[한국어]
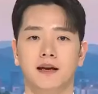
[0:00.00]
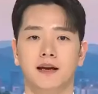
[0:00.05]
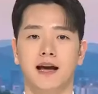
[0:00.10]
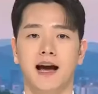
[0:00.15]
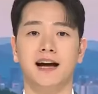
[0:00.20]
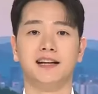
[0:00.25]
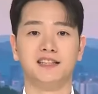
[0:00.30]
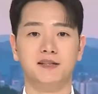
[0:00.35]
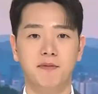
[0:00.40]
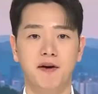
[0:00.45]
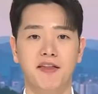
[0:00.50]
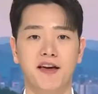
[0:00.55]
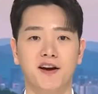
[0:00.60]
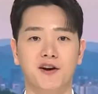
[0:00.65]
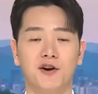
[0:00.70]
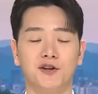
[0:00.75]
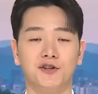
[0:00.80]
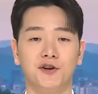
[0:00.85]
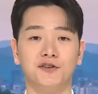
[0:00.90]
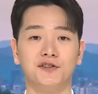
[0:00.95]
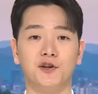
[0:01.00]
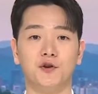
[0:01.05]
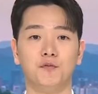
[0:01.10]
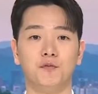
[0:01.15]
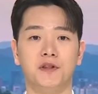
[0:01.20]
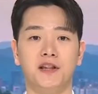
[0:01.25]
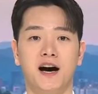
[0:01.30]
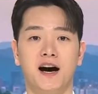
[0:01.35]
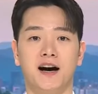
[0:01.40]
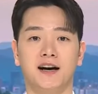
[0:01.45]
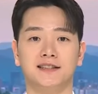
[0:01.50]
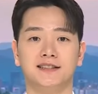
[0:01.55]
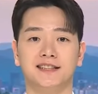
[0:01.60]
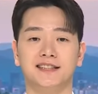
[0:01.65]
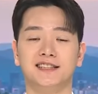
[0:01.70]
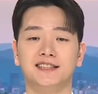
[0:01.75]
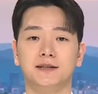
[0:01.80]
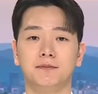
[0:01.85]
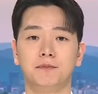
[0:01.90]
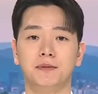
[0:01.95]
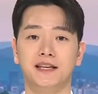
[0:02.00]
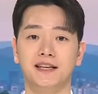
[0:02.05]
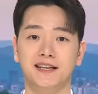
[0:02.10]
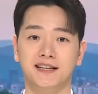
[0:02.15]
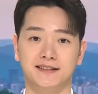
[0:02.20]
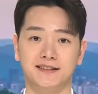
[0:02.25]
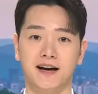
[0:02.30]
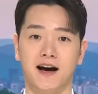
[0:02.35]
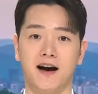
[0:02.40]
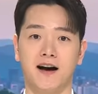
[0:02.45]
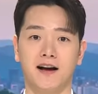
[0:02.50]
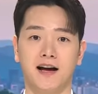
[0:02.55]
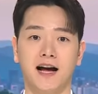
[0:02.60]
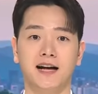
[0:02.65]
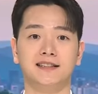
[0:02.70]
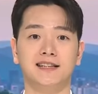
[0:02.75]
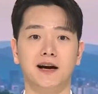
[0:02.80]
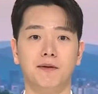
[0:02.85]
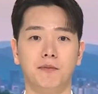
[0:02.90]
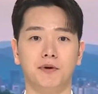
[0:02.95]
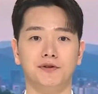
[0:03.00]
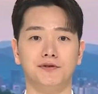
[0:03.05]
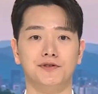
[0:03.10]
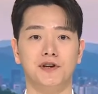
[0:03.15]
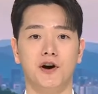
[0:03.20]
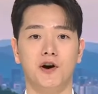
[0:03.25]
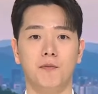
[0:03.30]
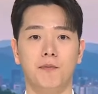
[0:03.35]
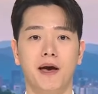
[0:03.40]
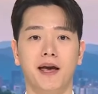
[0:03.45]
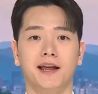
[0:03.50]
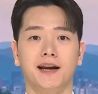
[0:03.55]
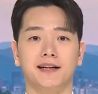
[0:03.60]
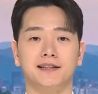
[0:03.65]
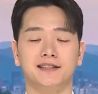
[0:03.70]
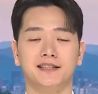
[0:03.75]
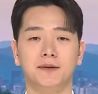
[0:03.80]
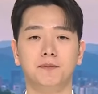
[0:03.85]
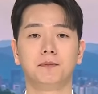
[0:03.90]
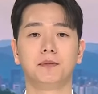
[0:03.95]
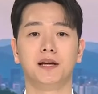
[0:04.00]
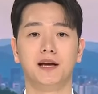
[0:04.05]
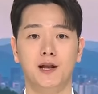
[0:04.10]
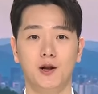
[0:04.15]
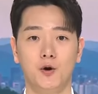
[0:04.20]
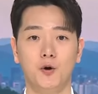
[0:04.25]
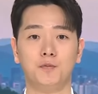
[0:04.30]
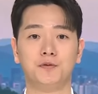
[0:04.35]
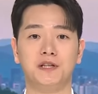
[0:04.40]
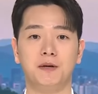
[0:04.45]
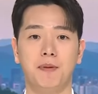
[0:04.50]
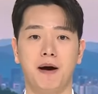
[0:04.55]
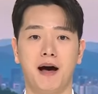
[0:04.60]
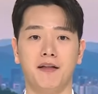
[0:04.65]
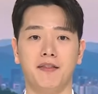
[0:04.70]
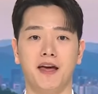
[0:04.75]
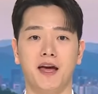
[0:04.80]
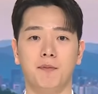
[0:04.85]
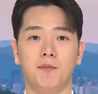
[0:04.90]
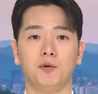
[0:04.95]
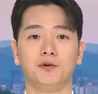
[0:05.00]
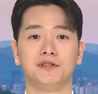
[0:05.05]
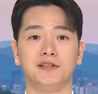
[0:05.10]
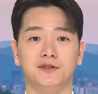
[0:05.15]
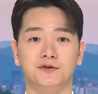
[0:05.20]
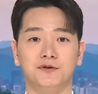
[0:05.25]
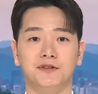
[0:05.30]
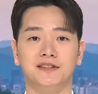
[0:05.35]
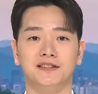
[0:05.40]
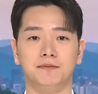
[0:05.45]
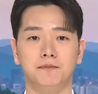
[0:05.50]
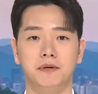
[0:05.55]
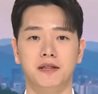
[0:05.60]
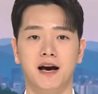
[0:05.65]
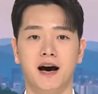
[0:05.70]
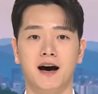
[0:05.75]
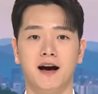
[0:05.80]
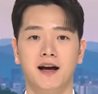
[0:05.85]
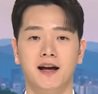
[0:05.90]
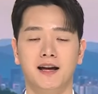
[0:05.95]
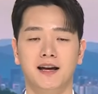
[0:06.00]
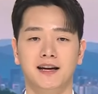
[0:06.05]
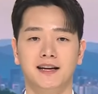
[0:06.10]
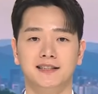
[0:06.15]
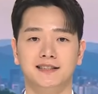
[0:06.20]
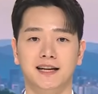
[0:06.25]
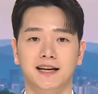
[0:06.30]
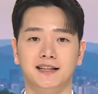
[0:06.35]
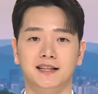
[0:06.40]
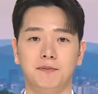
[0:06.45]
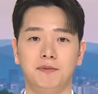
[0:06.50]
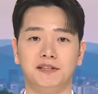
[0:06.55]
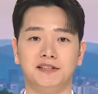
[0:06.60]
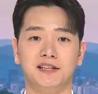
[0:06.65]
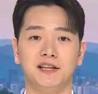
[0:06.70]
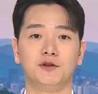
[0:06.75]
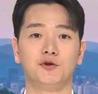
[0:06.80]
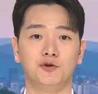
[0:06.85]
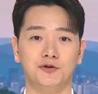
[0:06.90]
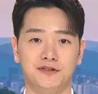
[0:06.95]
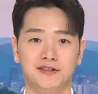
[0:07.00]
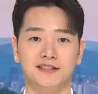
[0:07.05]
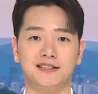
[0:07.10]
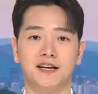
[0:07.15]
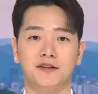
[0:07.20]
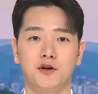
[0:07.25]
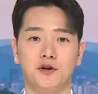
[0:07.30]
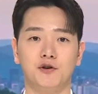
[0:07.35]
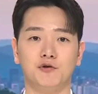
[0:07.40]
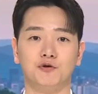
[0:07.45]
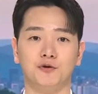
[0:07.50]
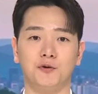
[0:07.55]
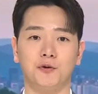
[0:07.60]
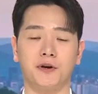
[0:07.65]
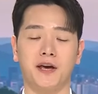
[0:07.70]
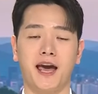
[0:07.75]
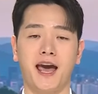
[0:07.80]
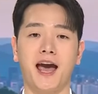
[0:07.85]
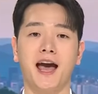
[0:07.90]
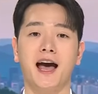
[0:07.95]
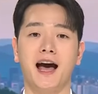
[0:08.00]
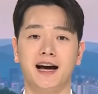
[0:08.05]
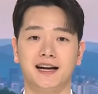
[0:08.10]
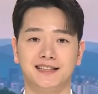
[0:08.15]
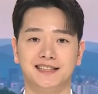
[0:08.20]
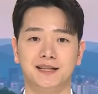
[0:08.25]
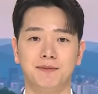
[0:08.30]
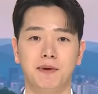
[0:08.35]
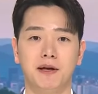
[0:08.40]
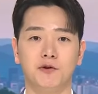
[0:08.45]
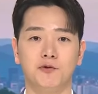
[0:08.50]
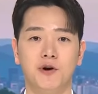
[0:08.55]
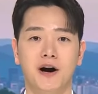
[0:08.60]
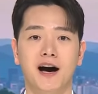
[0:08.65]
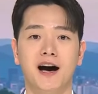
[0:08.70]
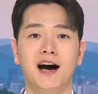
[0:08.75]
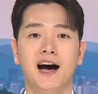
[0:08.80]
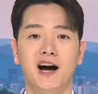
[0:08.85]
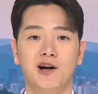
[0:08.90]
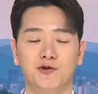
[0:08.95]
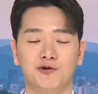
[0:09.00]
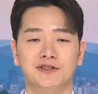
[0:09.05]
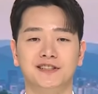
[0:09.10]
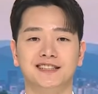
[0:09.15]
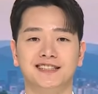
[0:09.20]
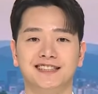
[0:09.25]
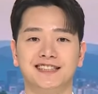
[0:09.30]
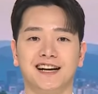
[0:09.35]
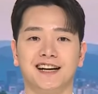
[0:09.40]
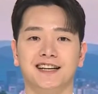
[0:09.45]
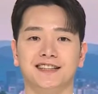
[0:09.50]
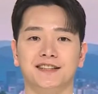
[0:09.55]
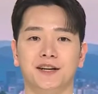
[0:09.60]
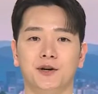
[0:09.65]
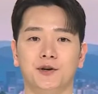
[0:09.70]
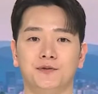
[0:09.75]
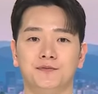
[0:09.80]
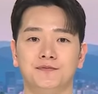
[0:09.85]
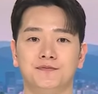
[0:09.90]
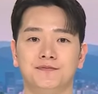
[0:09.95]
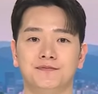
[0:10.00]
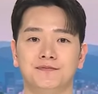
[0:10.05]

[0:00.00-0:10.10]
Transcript: 아침엔 앵커 정재우입니다. 지금 이 기사 가장 먼저 매일 아침 일곱 시 반에 보실 수 있습니다. 제이티비씨 뉴스 채널을 구독해 아침엔과 하루를 시작하세요.